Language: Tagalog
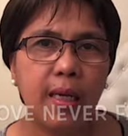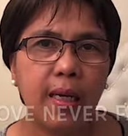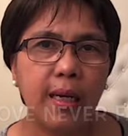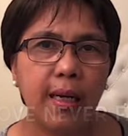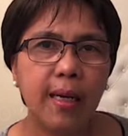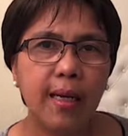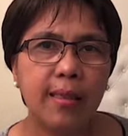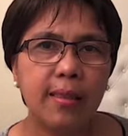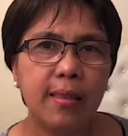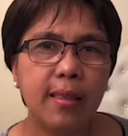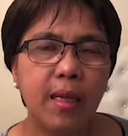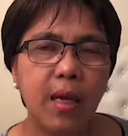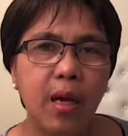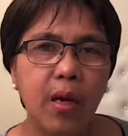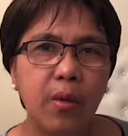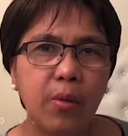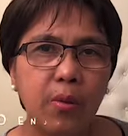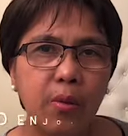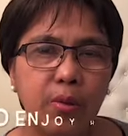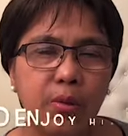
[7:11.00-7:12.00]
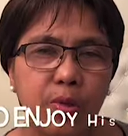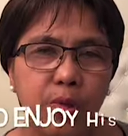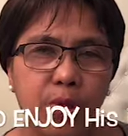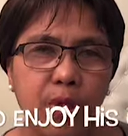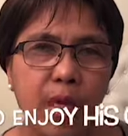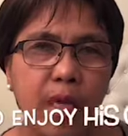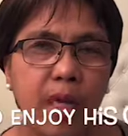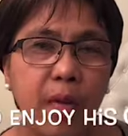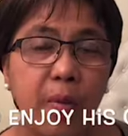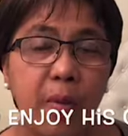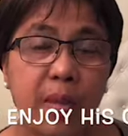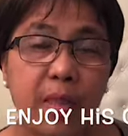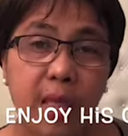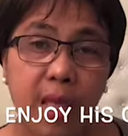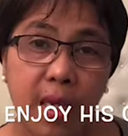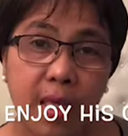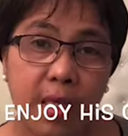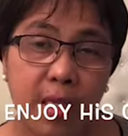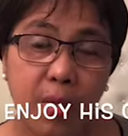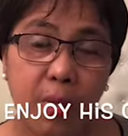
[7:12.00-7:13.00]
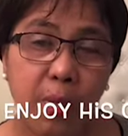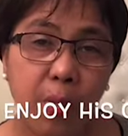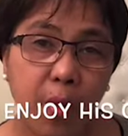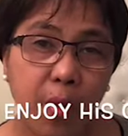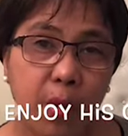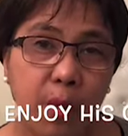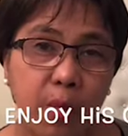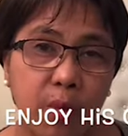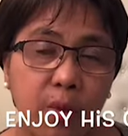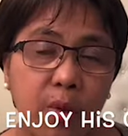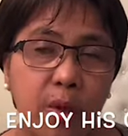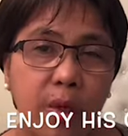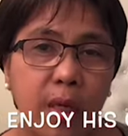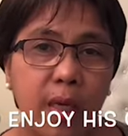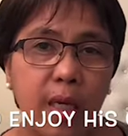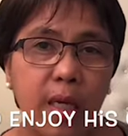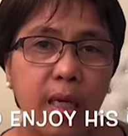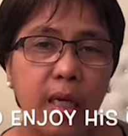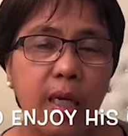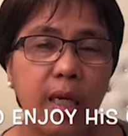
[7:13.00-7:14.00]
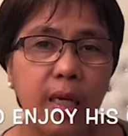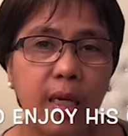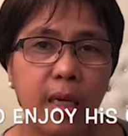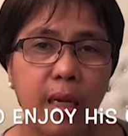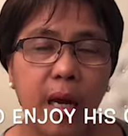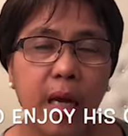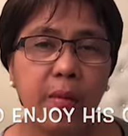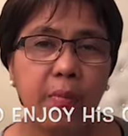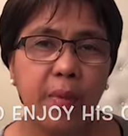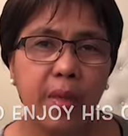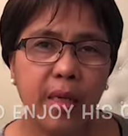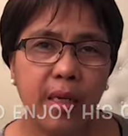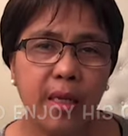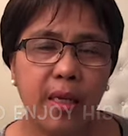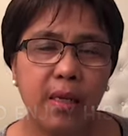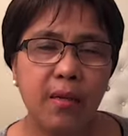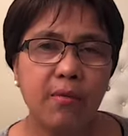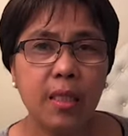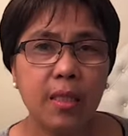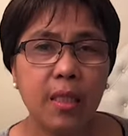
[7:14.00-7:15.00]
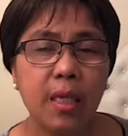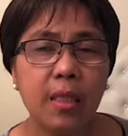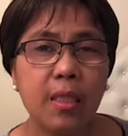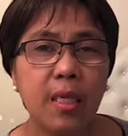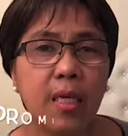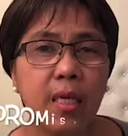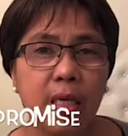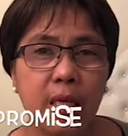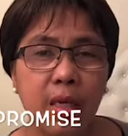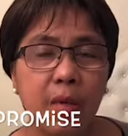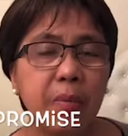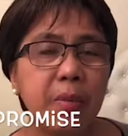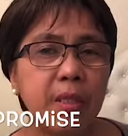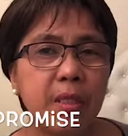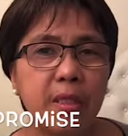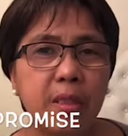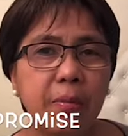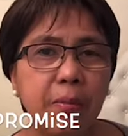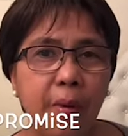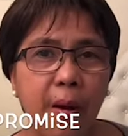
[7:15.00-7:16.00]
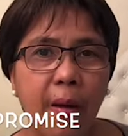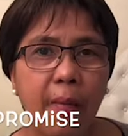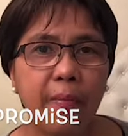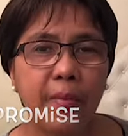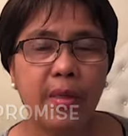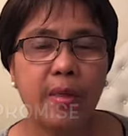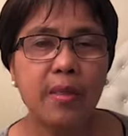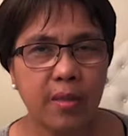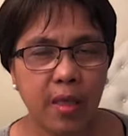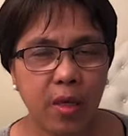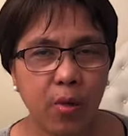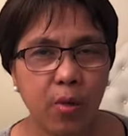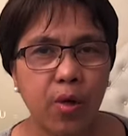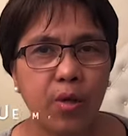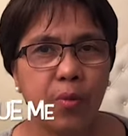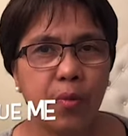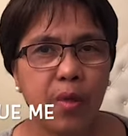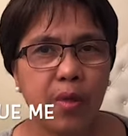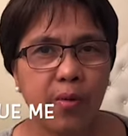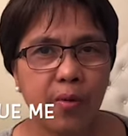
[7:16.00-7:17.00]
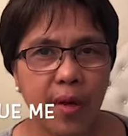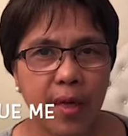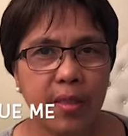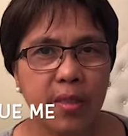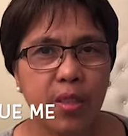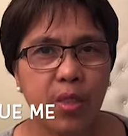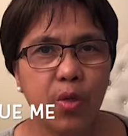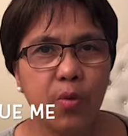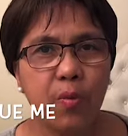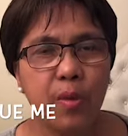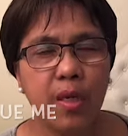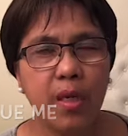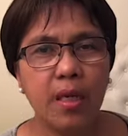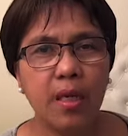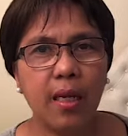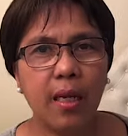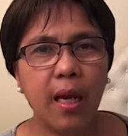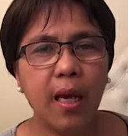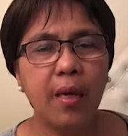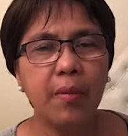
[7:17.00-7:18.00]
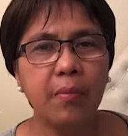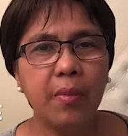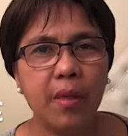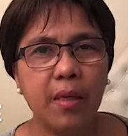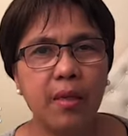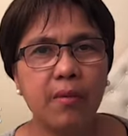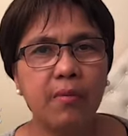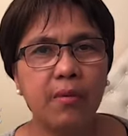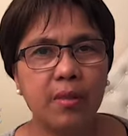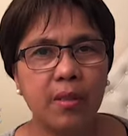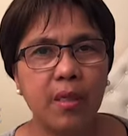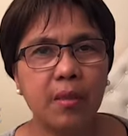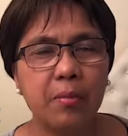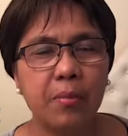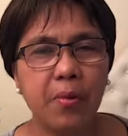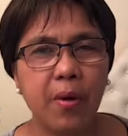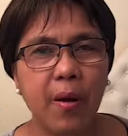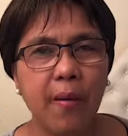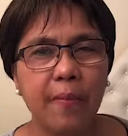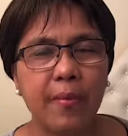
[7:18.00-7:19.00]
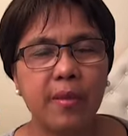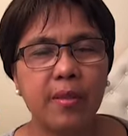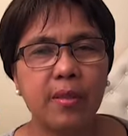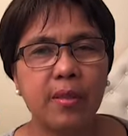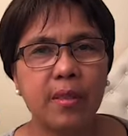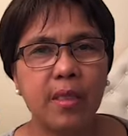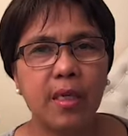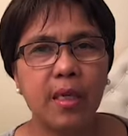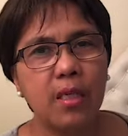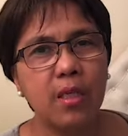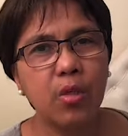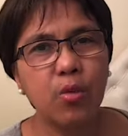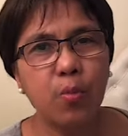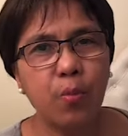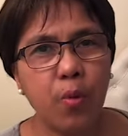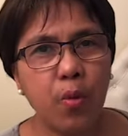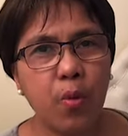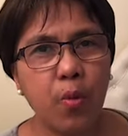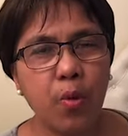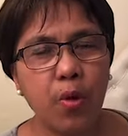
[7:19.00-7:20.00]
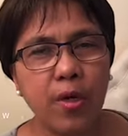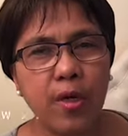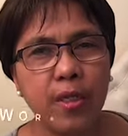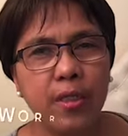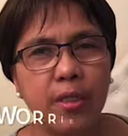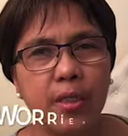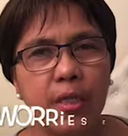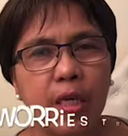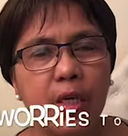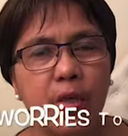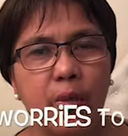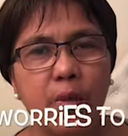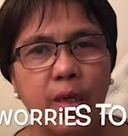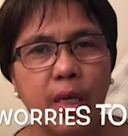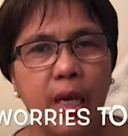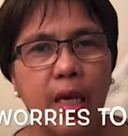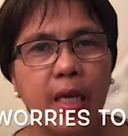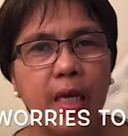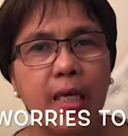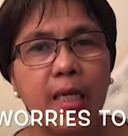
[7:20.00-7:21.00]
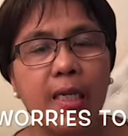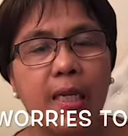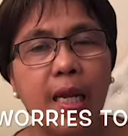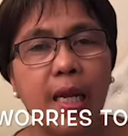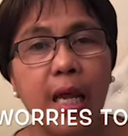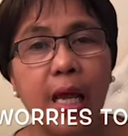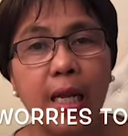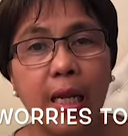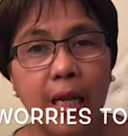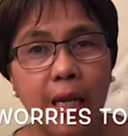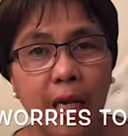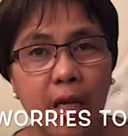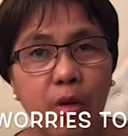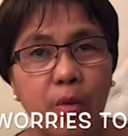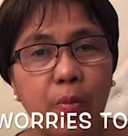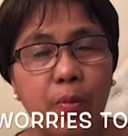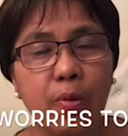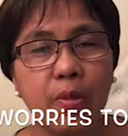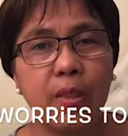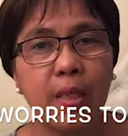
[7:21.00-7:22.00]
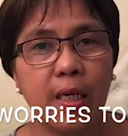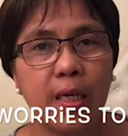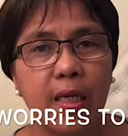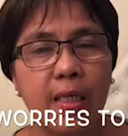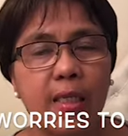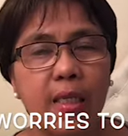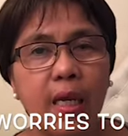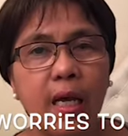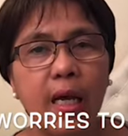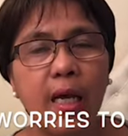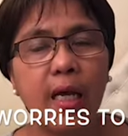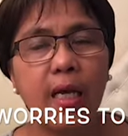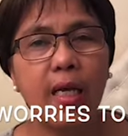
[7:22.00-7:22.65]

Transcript: At gusto niya na masaya din po ako. And I believe that He keeps His promise. The Lord will rescue me. I believe on that promise. Yung pong worries na yun ay inilalagay ko po sa kanya.